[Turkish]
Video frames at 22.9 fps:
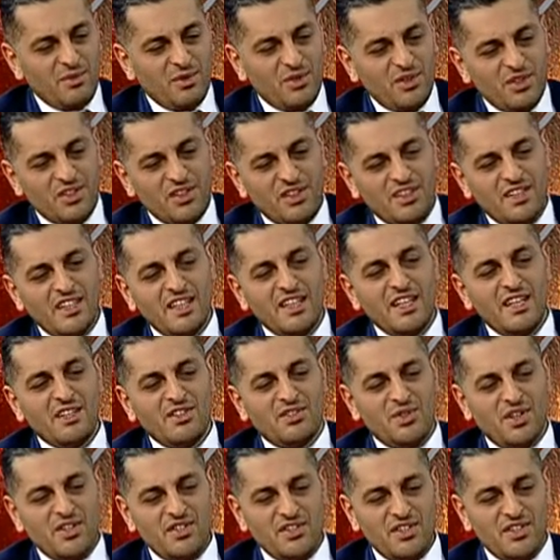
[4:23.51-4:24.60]
bu giyine
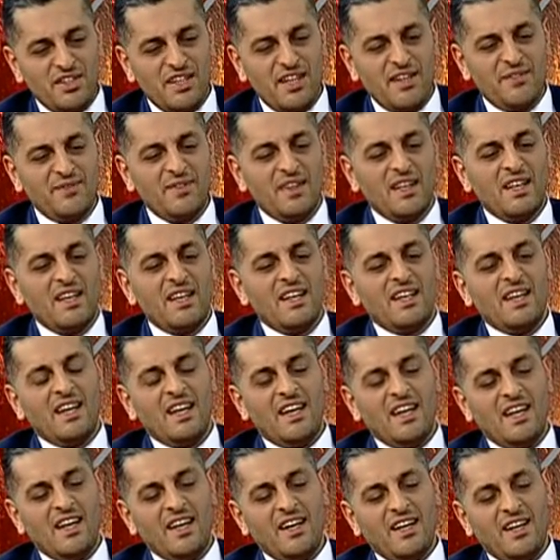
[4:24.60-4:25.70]
sürecinde evet.
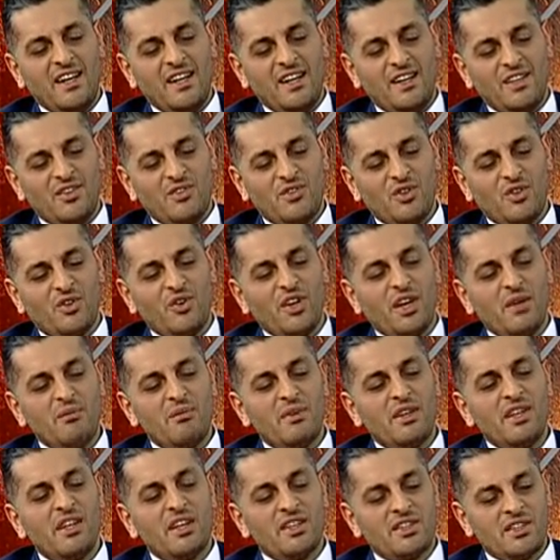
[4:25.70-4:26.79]
e, çok
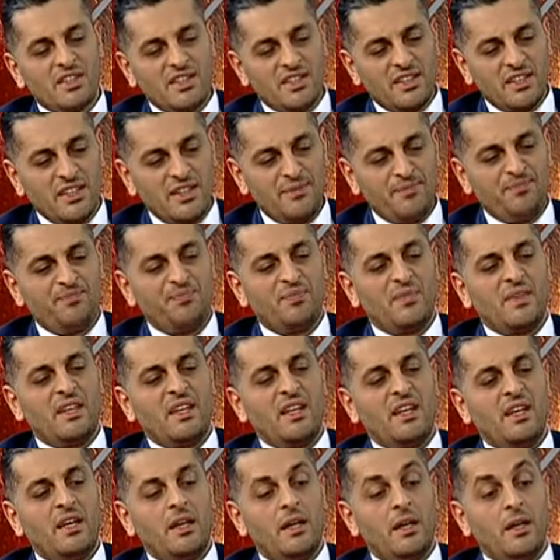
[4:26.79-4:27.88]
önemli yaşadığım
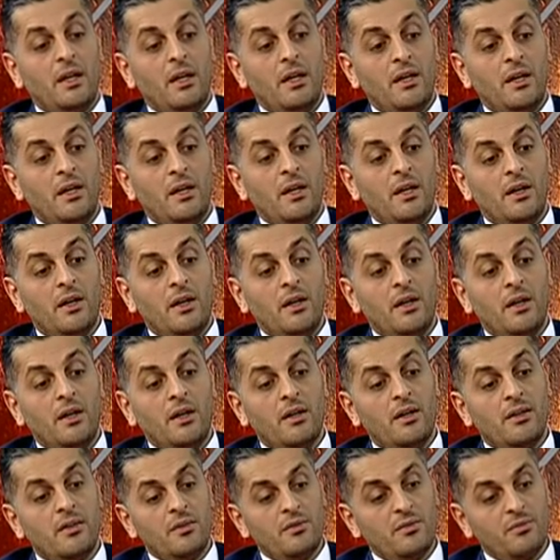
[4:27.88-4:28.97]
e,
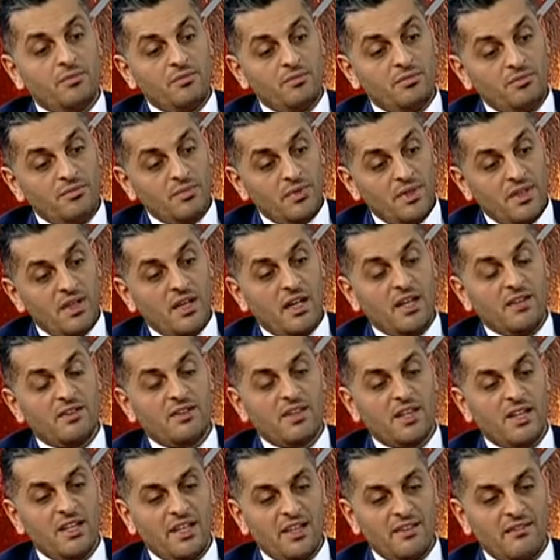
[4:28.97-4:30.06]

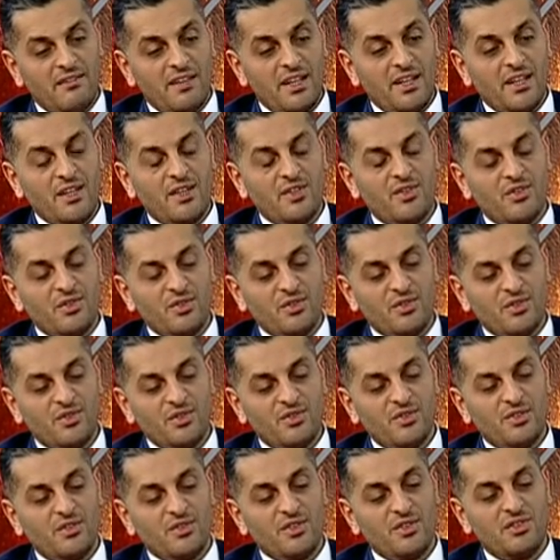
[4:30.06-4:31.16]
hatıralarım var. Çok
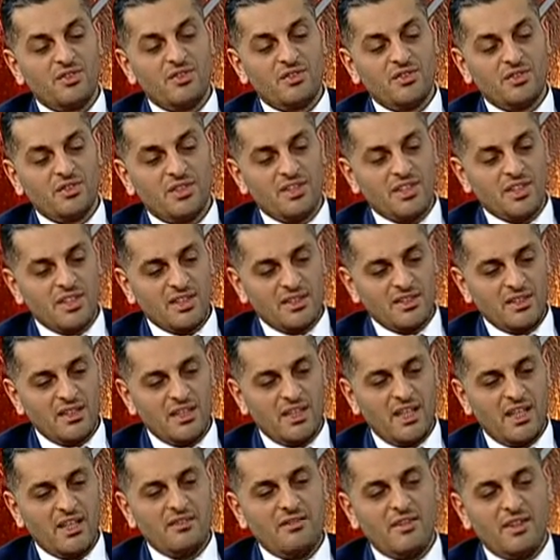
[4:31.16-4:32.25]
e,
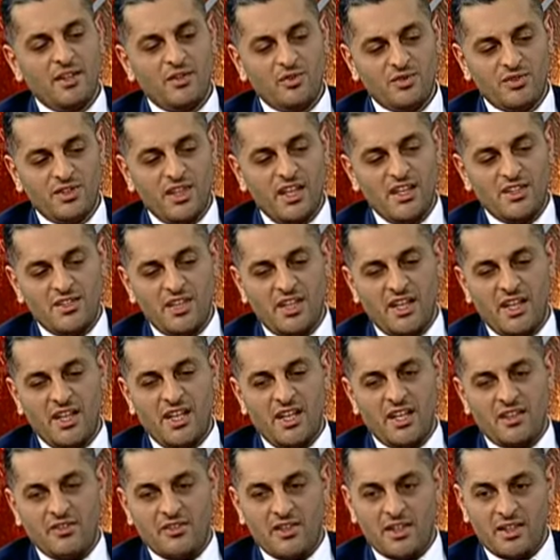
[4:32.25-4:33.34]
sıkıntılar ve güzel şeyler
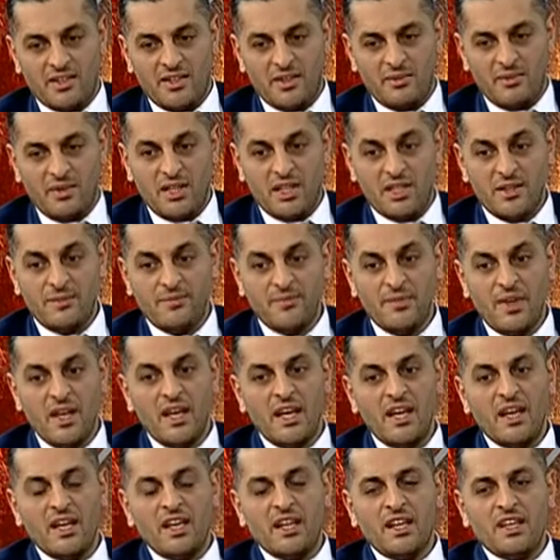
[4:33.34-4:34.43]
de var tabii ki.
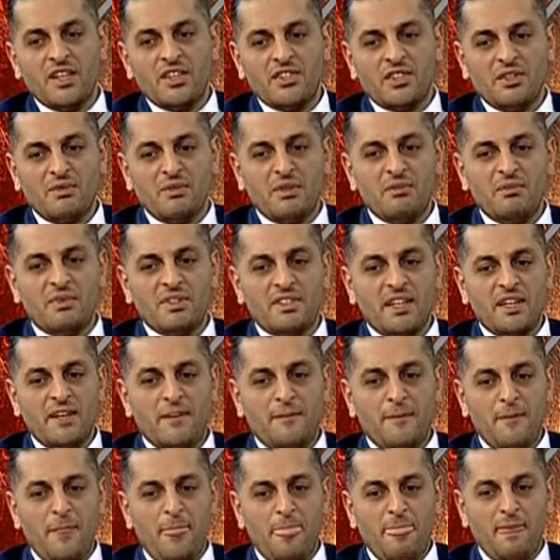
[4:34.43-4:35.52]
Şimdi bize
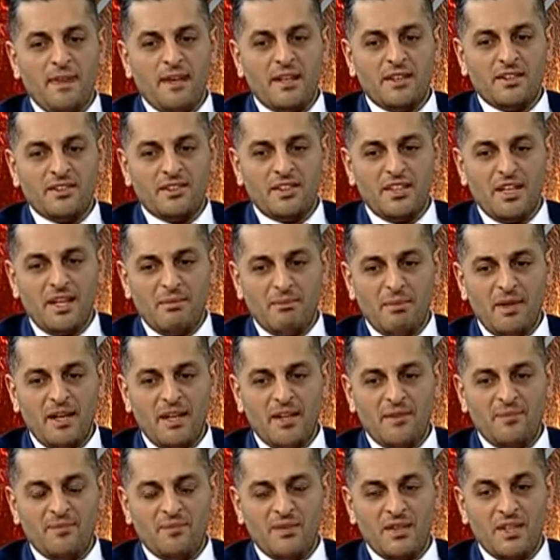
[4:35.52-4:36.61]
e, Sinan Bey
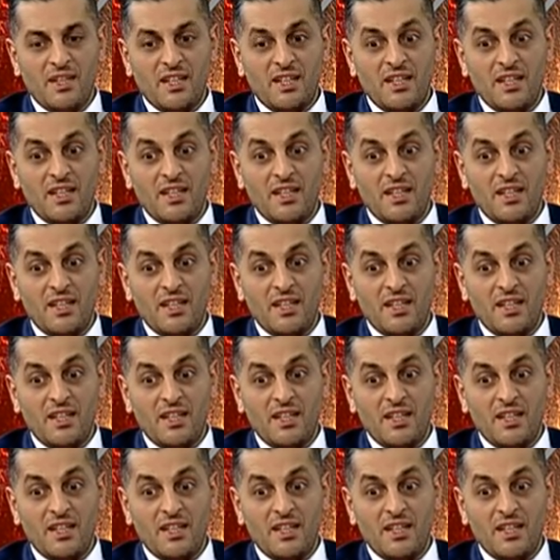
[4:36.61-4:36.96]
e, e,